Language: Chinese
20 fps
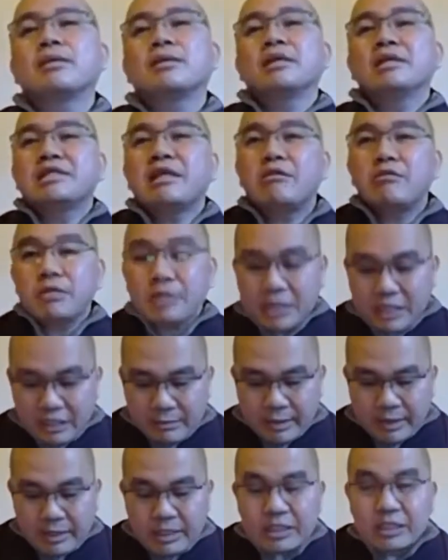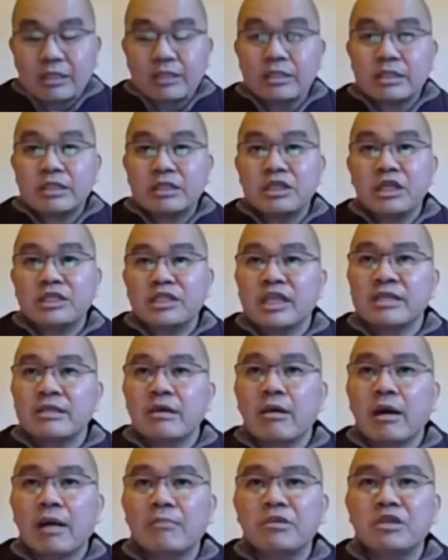到了西方极乐世界，见到
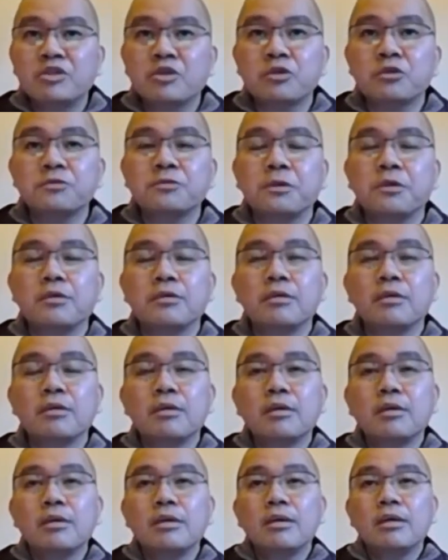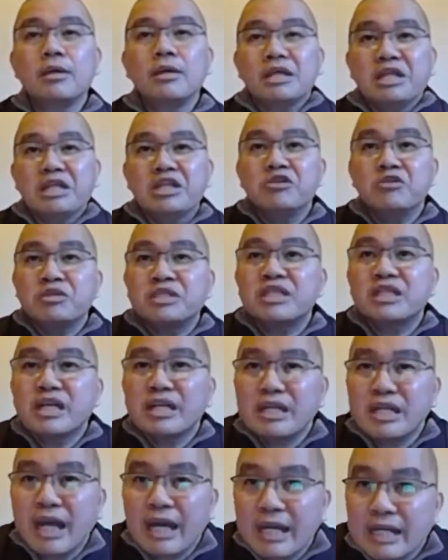阿弥陀佛，你有这个
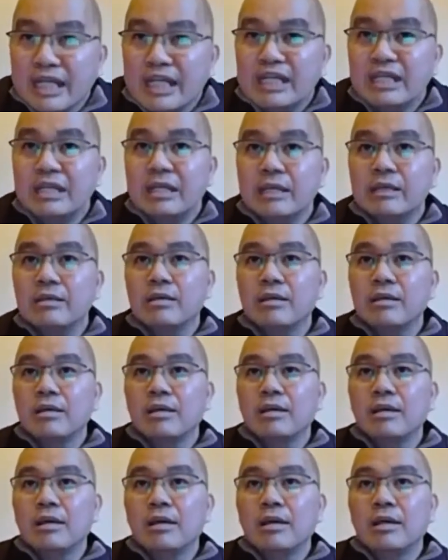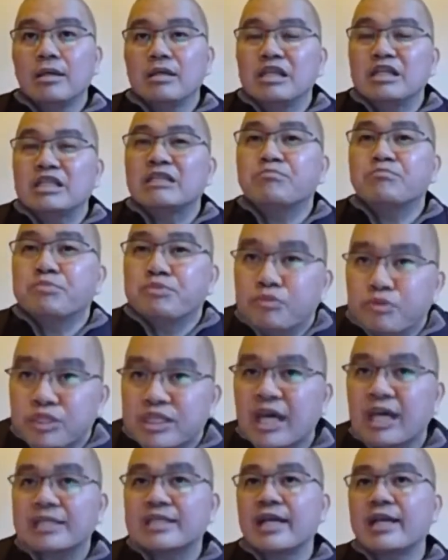能力了，你是菩
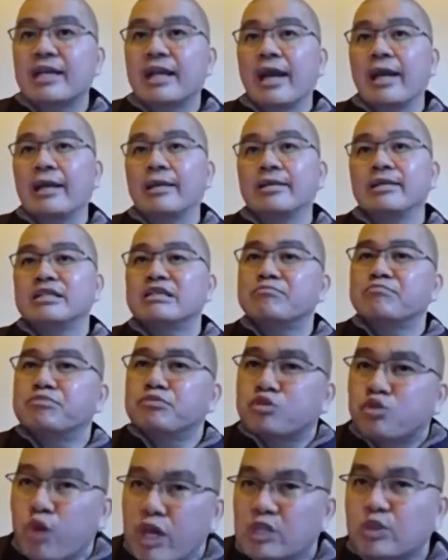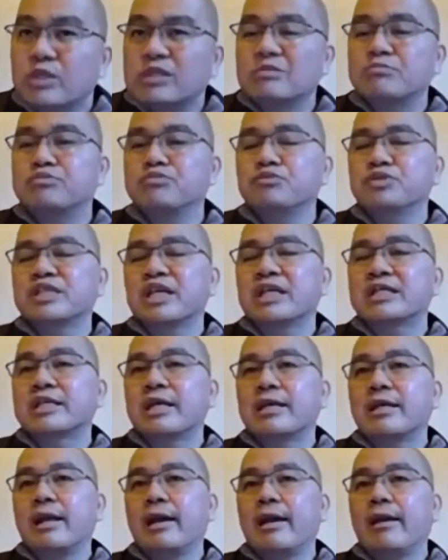萨再来，了，你是不退转的菩萨再
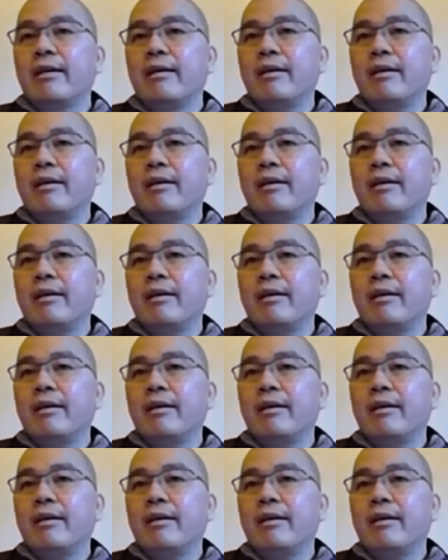来。